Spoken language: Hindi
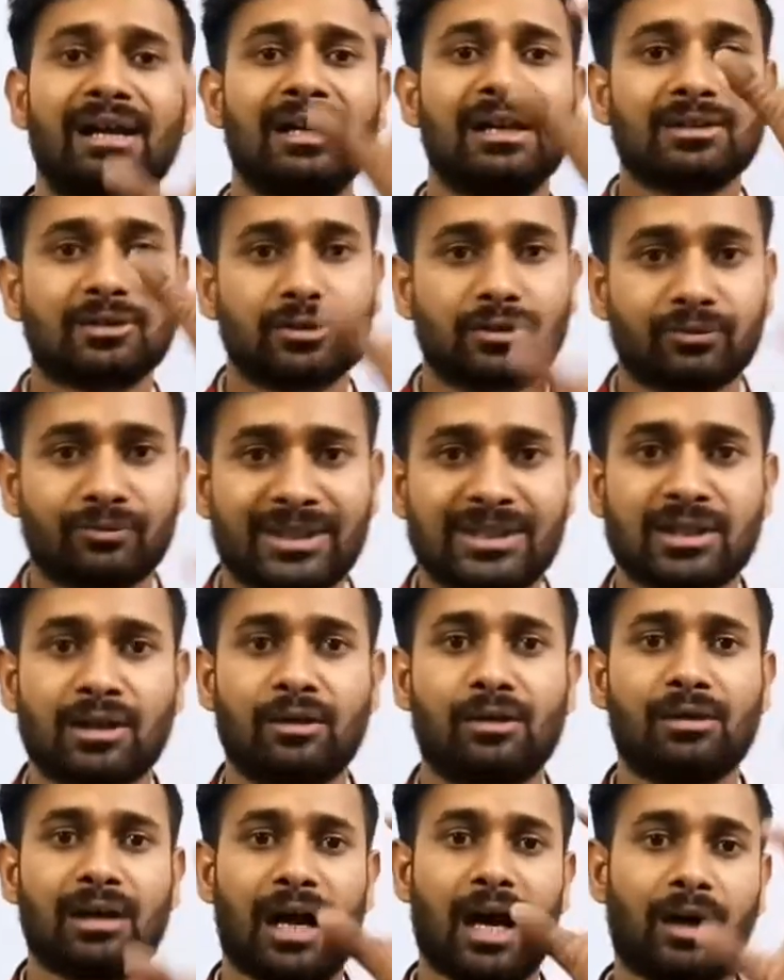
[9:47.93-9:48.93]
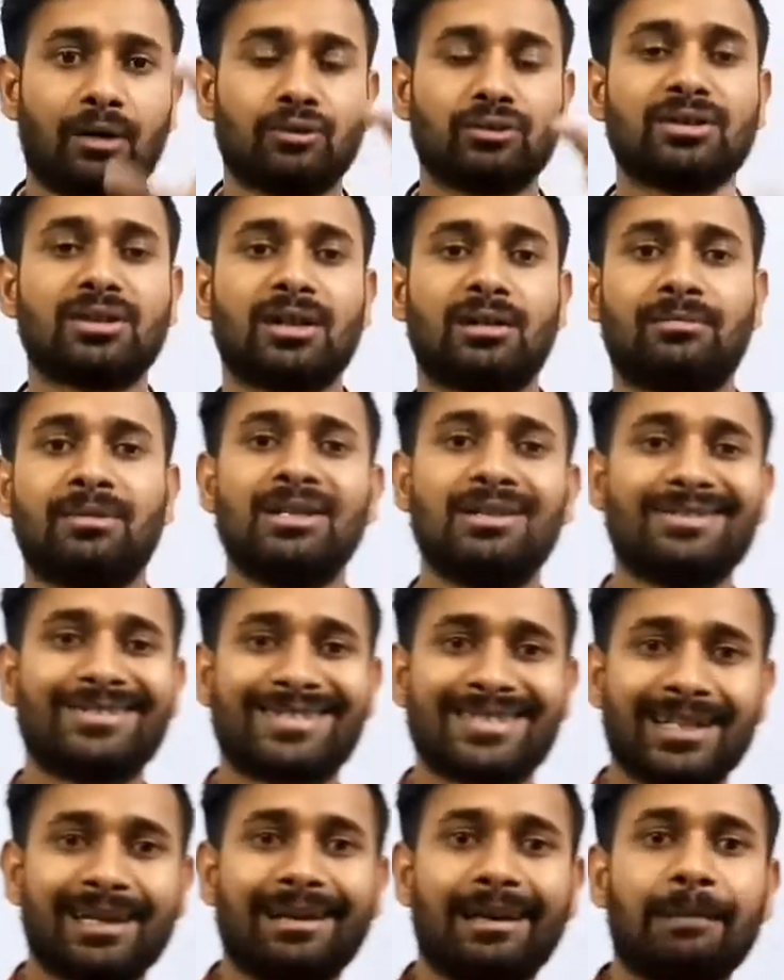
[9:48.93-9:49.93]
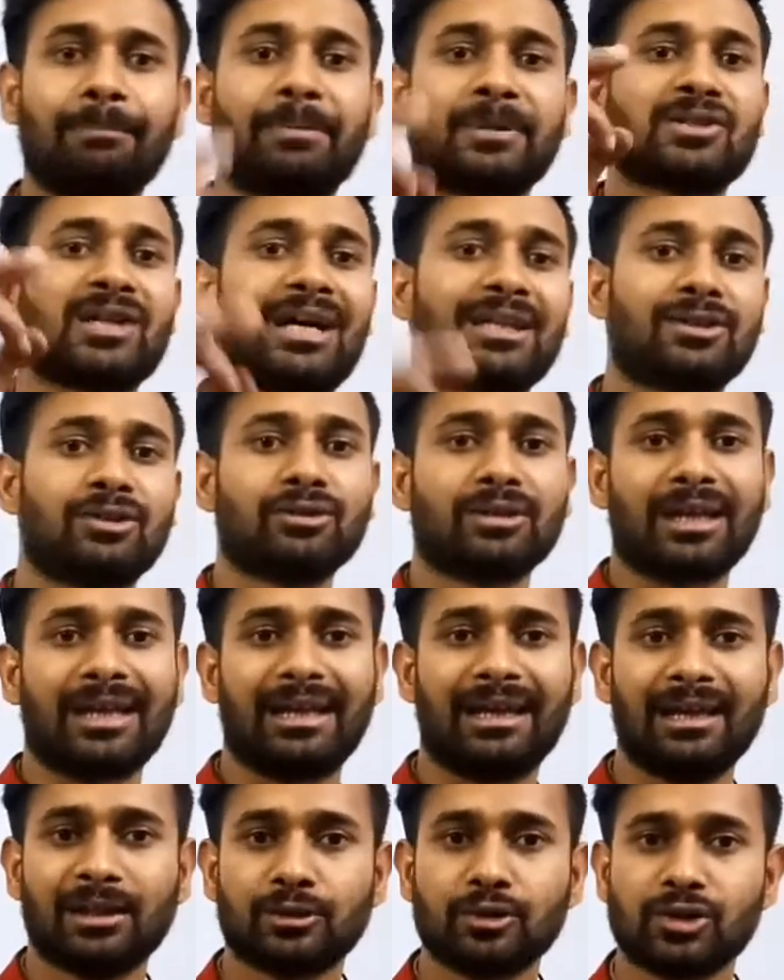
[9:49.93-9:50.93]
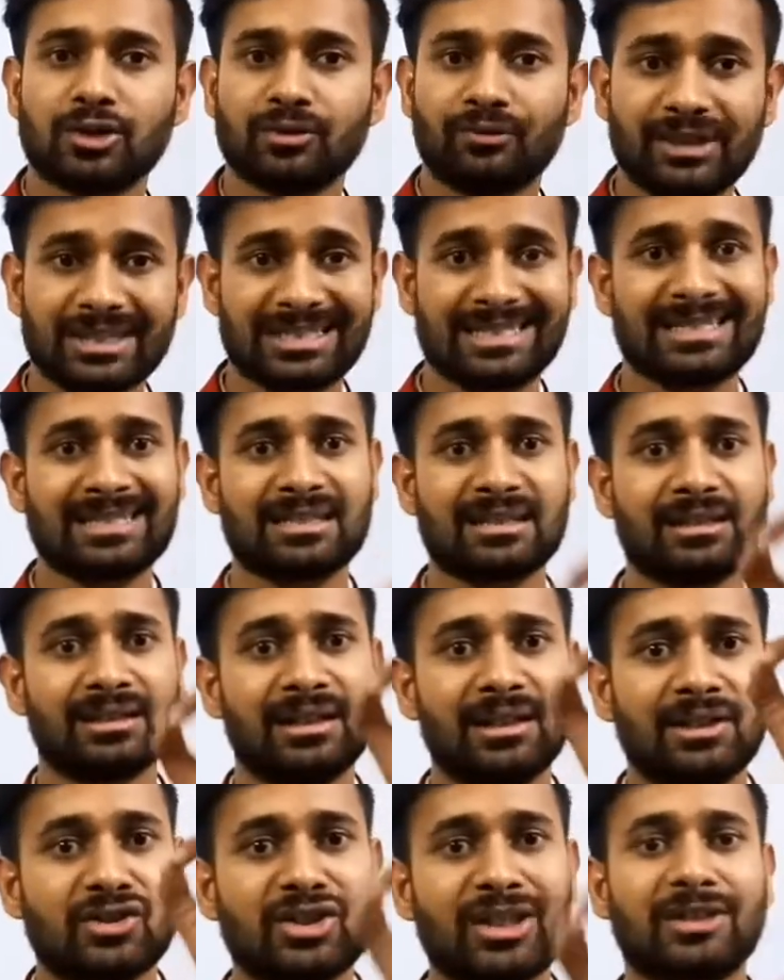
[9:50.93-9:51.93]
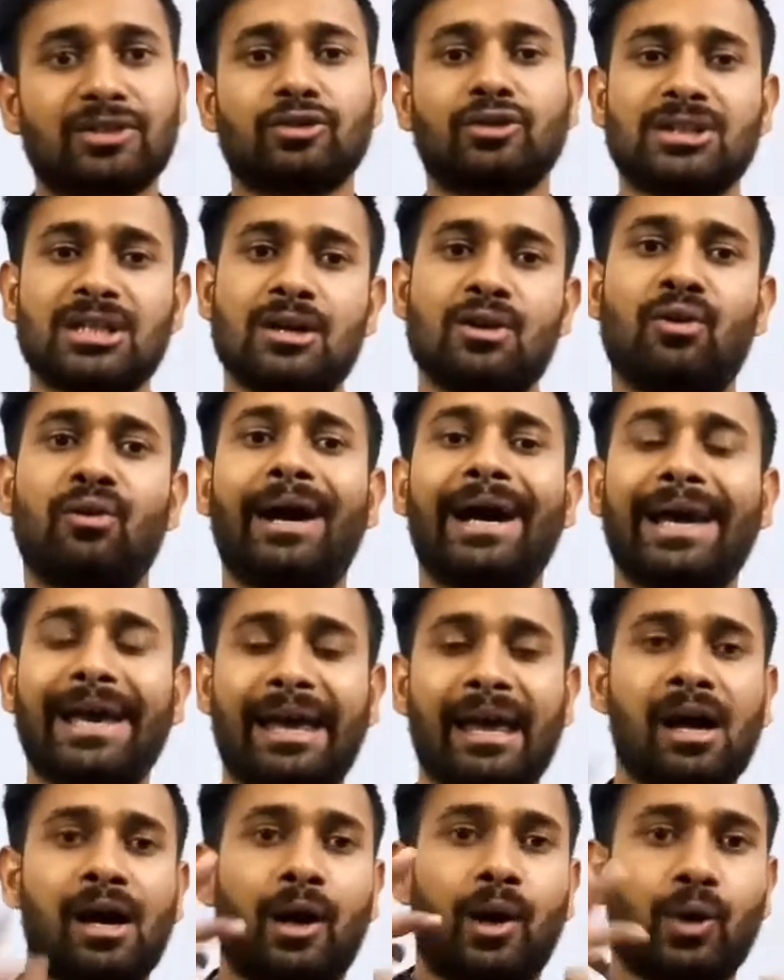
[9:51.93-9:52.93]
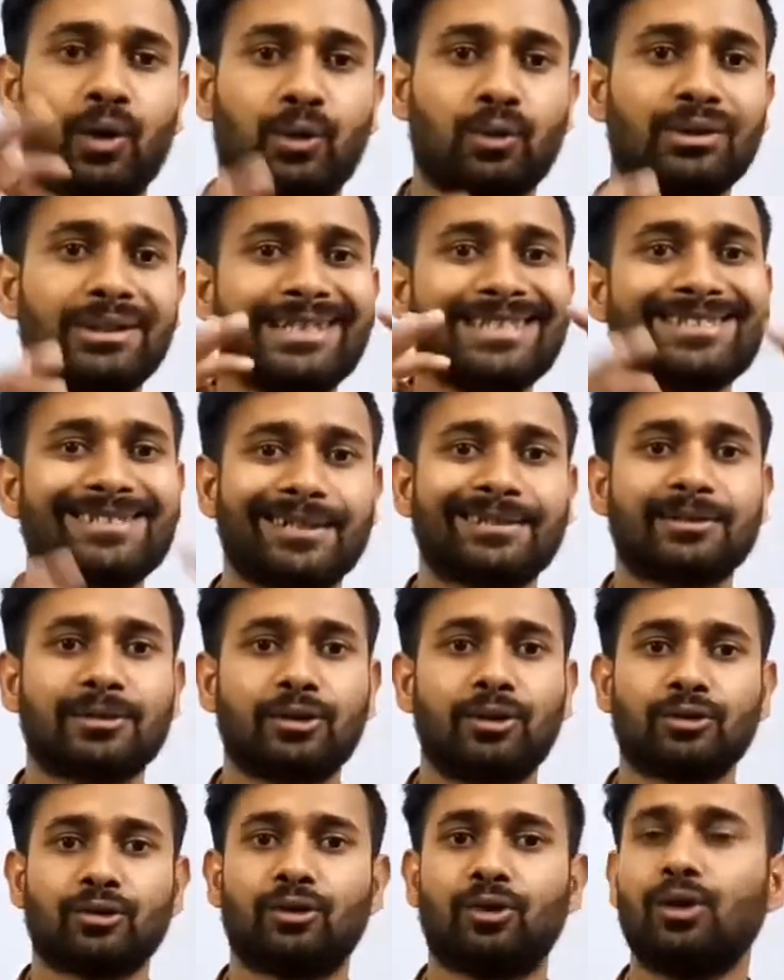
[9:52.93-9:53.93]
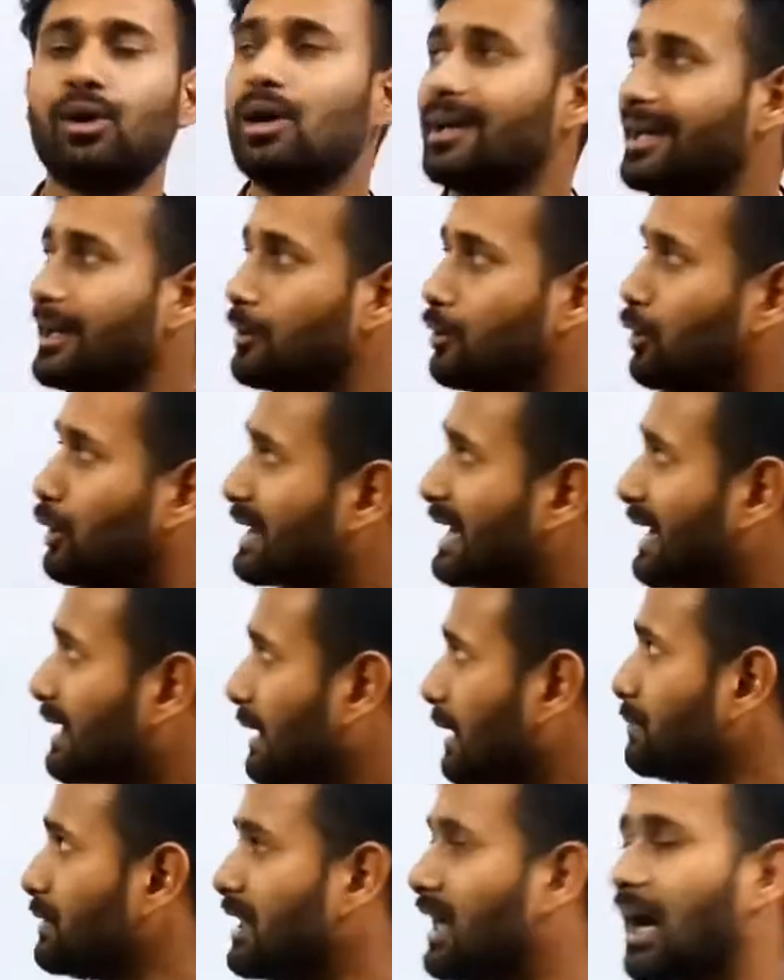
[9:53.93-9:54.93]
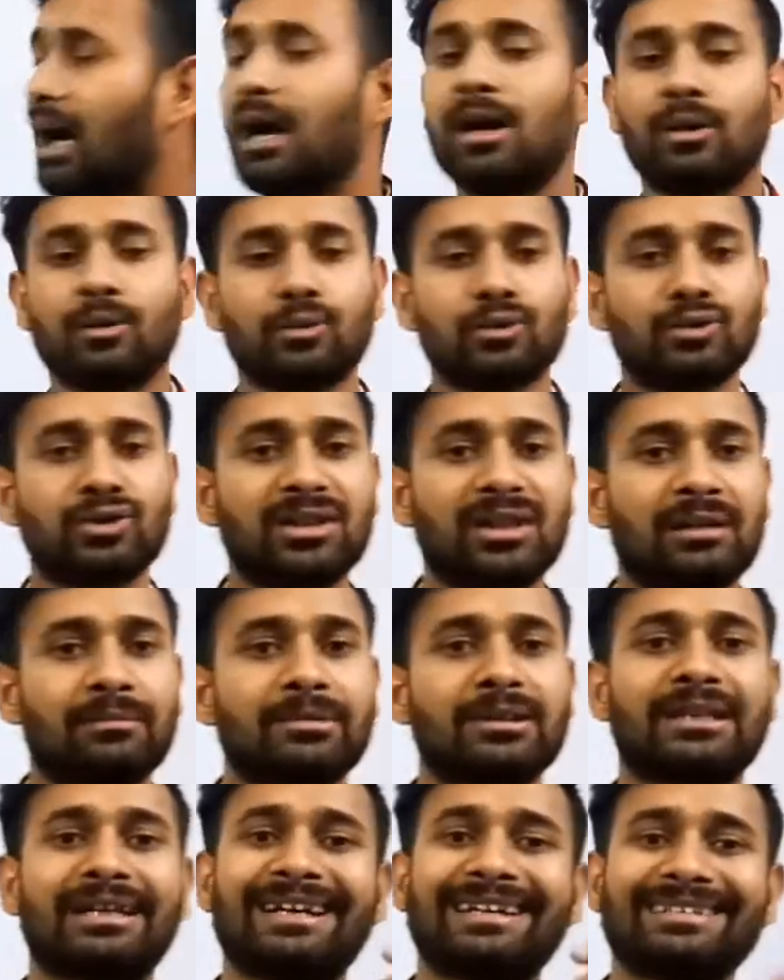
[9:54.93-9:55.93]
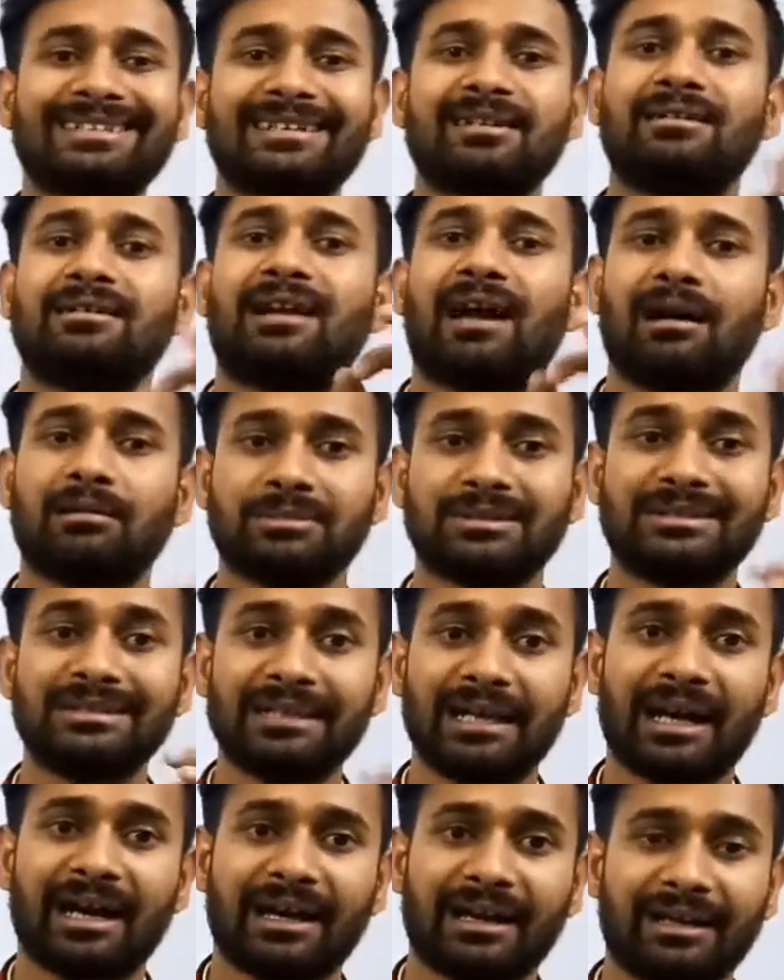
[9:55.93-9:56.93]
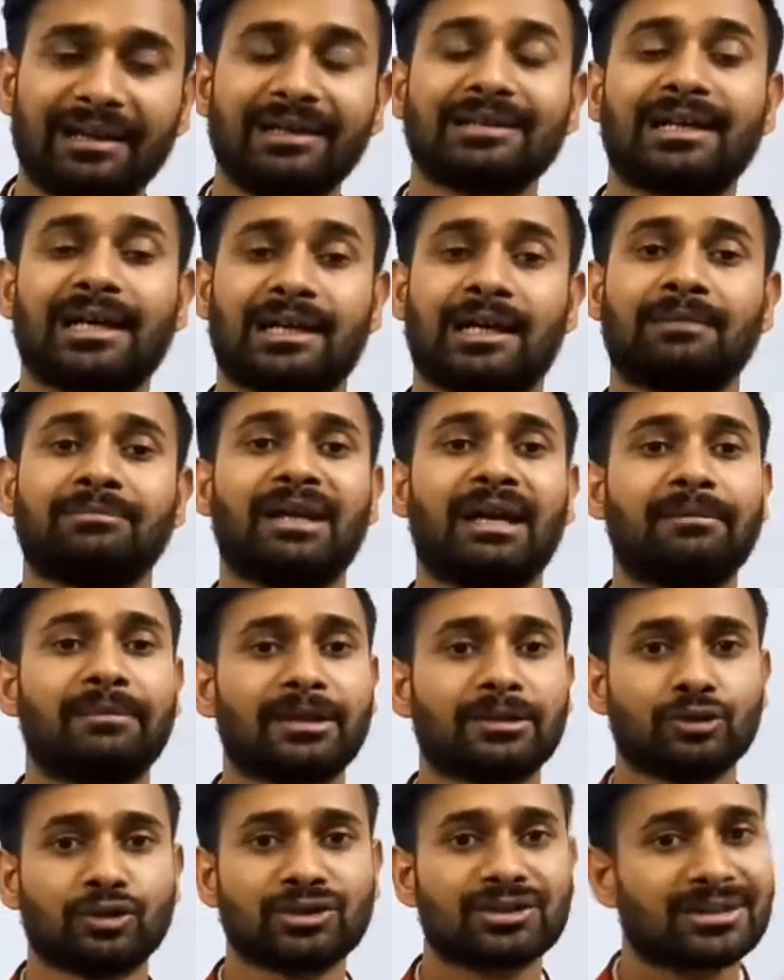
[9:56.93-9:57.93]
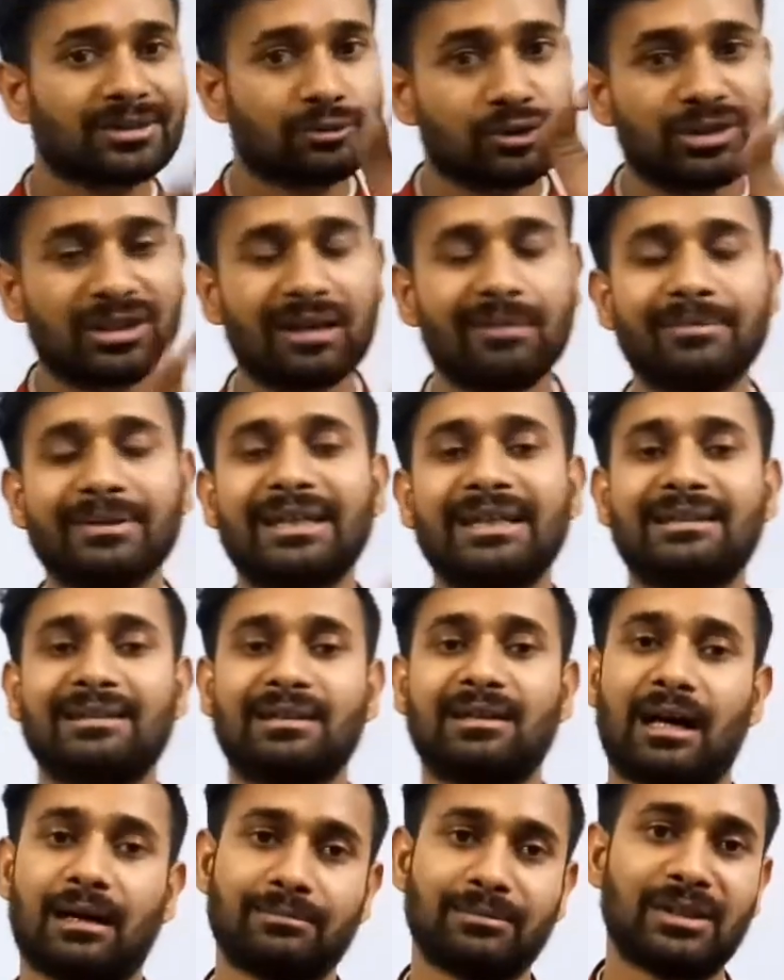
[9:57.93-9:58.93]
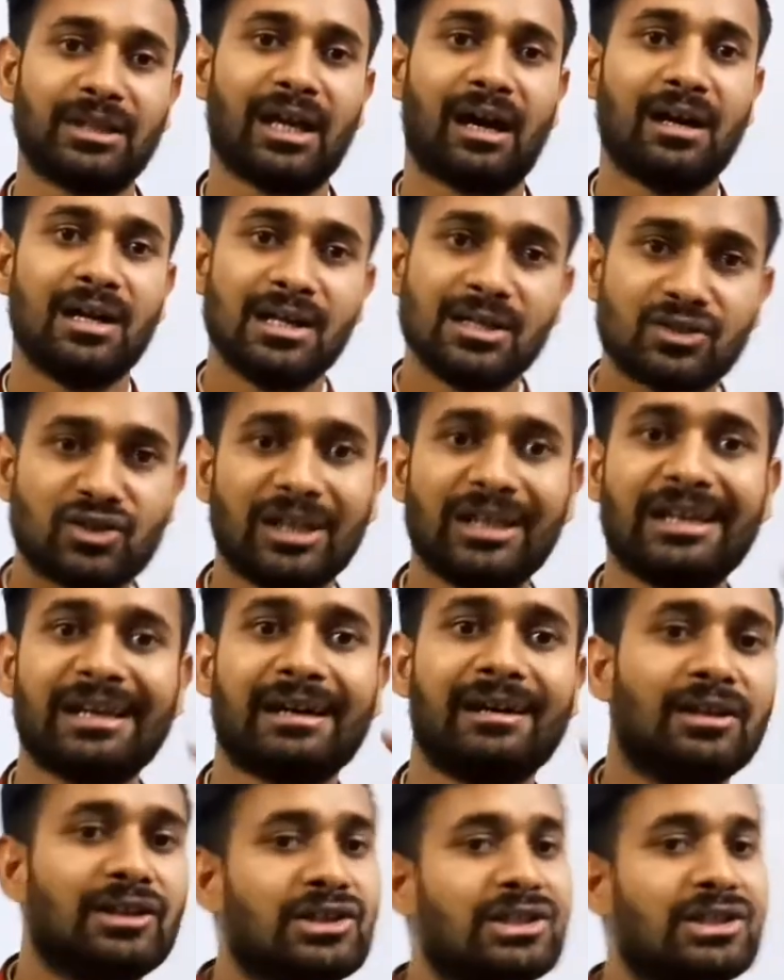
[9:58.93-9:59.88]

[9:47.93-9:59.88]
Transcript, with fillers: है फसलों का उद्गम जंगली प्रजातियों के कुछ विशिष्ट क्षेत्रों से हुआ है और उन्हीं क्षेत्रों को इन्होंने क्या नाम दिया उद्गम केंद्र नाम दिया है क्या नाम दिया मेरे दोस्त उद्गम केंद्र नाम दिया चलिए